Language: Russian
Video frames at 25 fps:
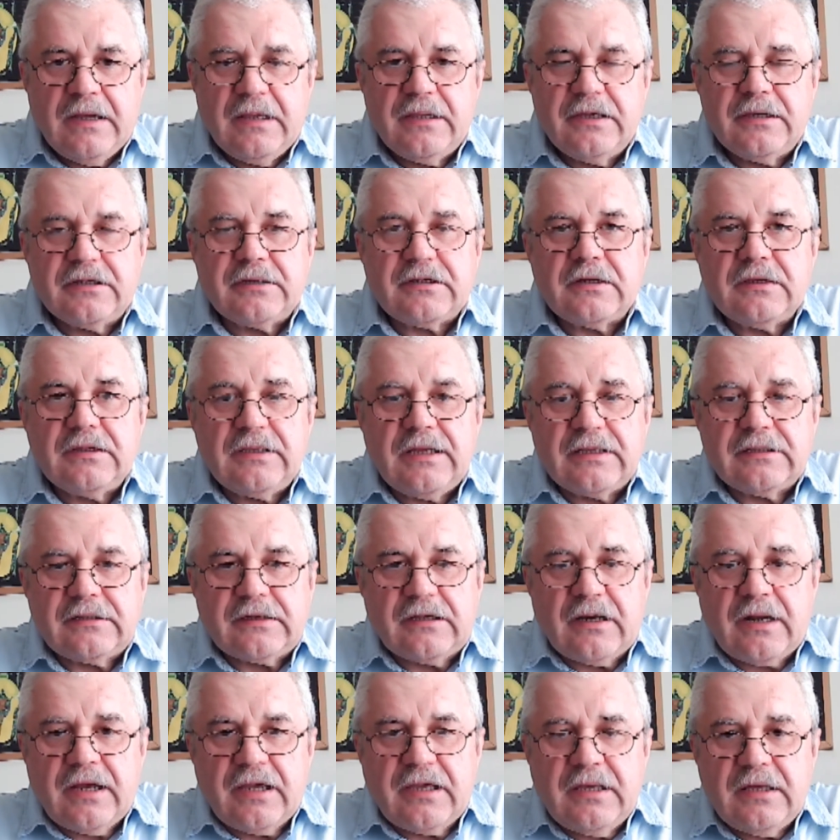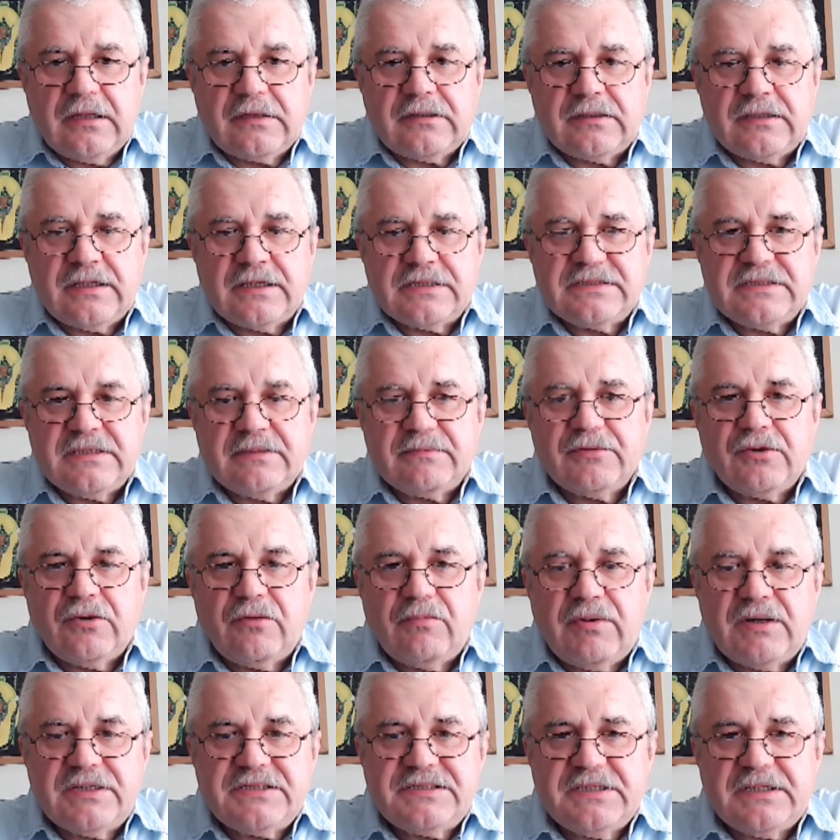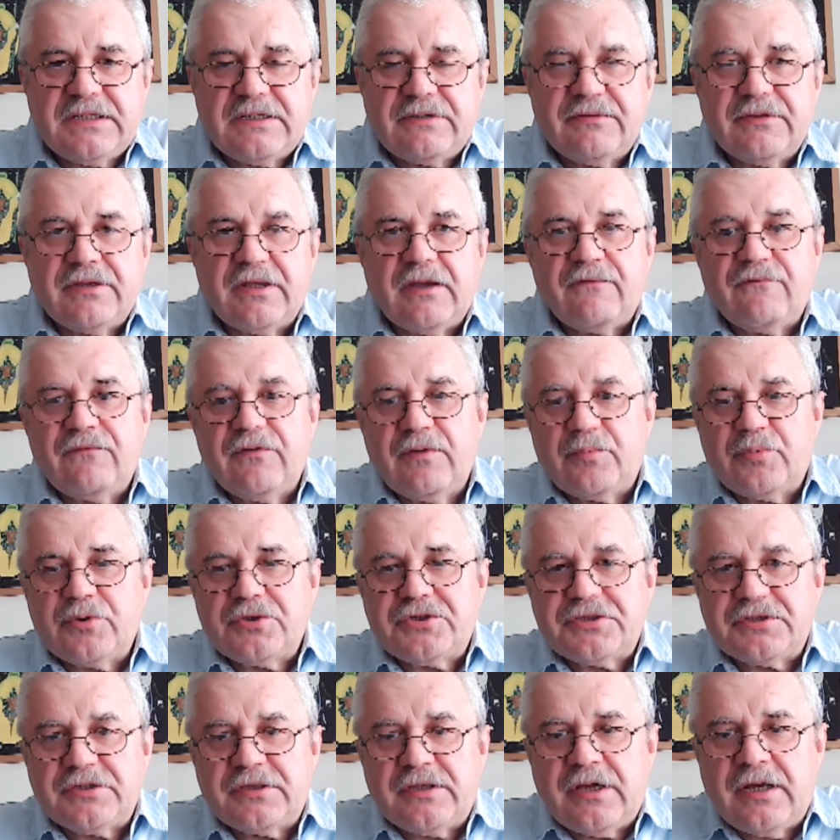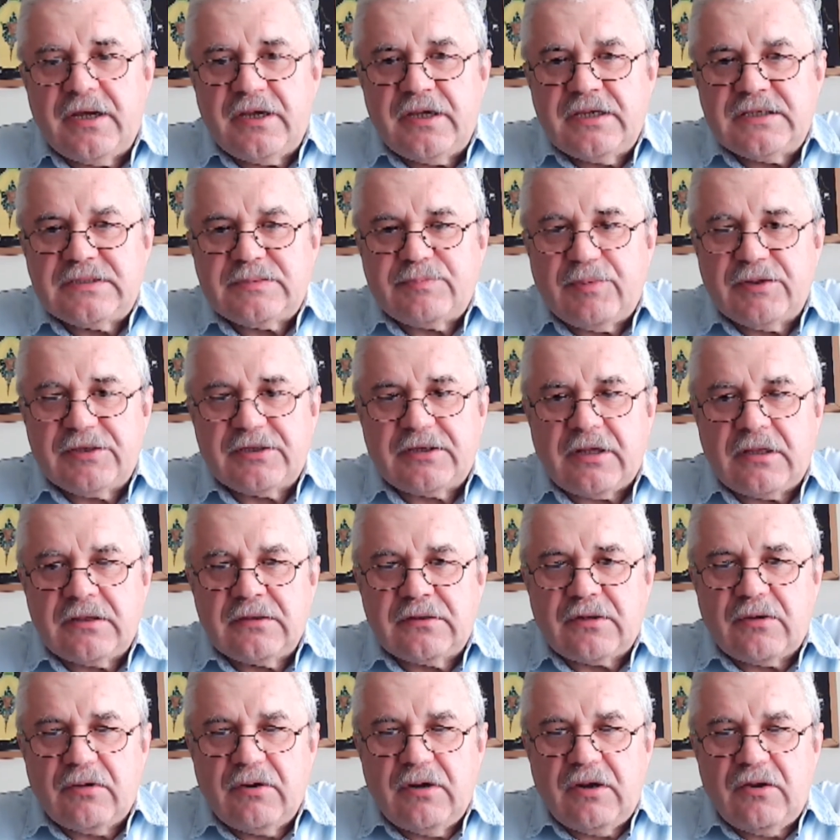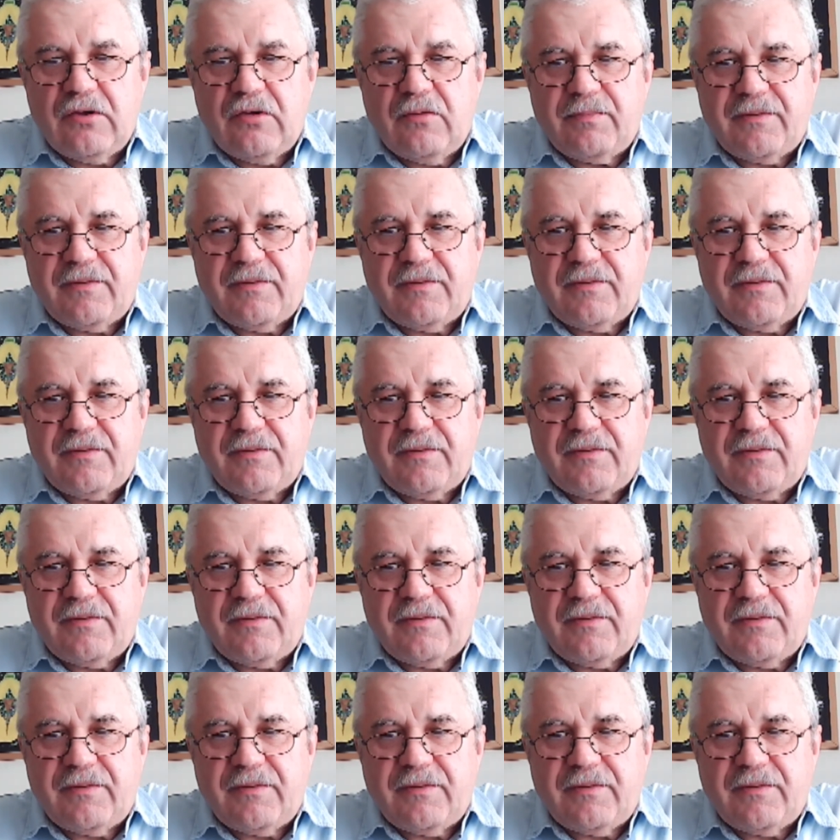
И крылатая ракета наземного базирования, выпущенная из подконтрольного